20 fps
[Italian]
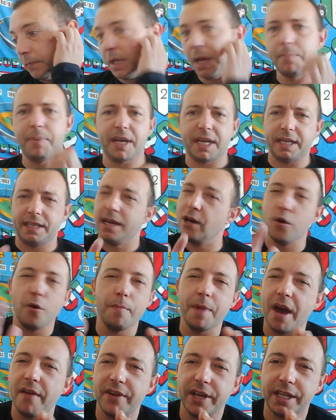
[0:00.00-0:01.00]
perché da
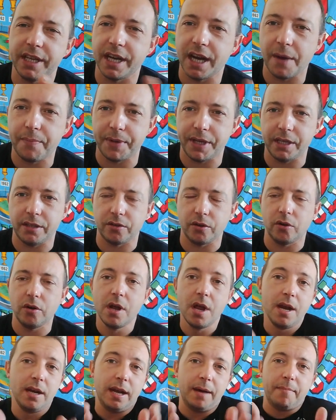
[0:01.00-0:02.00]
come avete
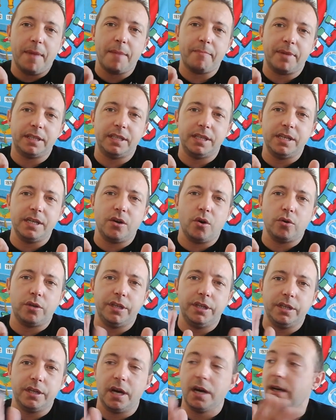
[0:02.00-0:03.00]
capito, la mamma di
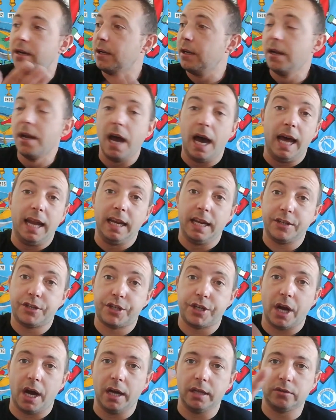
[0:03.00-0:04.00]
Nicolina ha
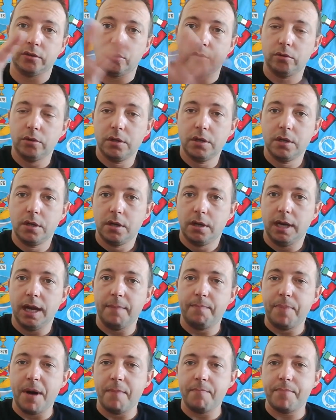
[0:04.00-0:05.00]
lasciato la
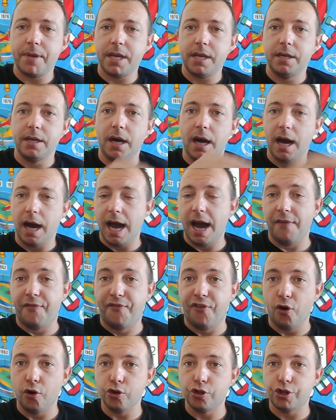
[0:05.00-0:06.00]
bambina a
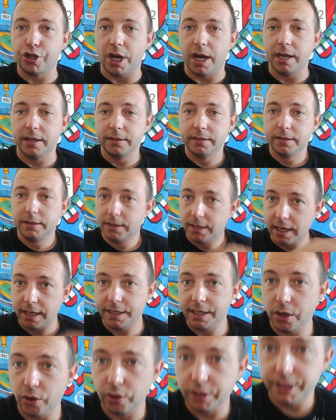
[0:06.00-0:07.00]
Foggia, a
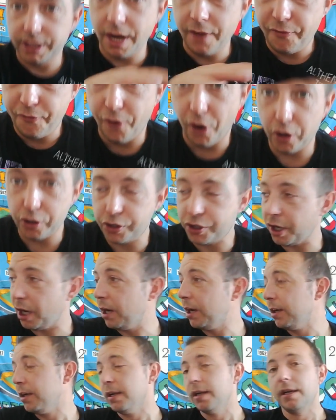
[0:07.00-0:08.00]
Nicolina a Foggia,
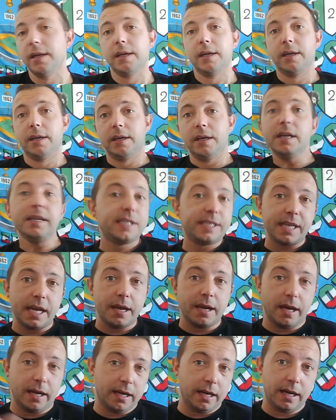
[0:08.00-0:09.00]
eh,
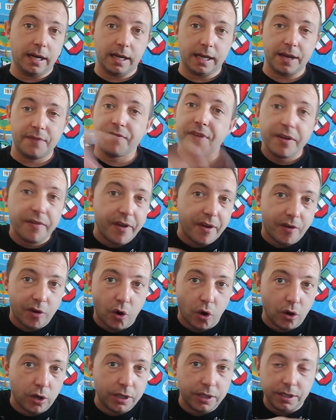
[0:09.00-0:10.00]
che viveva
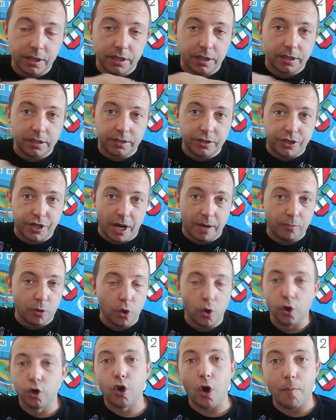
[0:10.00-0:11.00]
con, eh, diciamo,
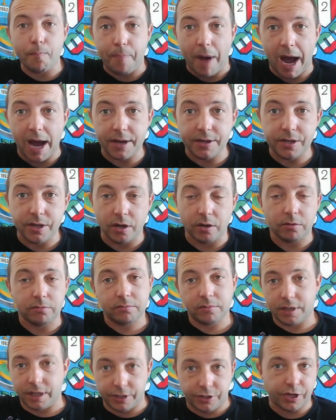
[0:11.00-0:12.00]
col
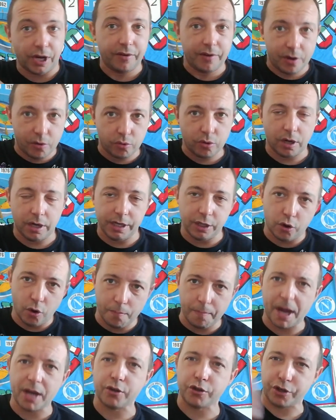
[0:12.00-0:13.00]
compagno, che il
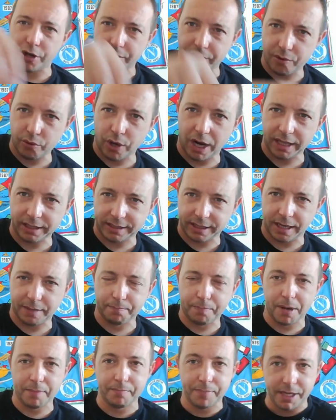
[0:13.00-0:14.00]
compagno aveva un'altra
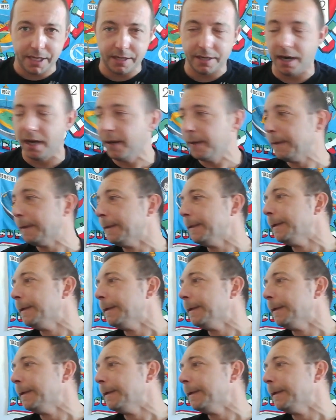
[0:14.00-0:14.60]
bambina,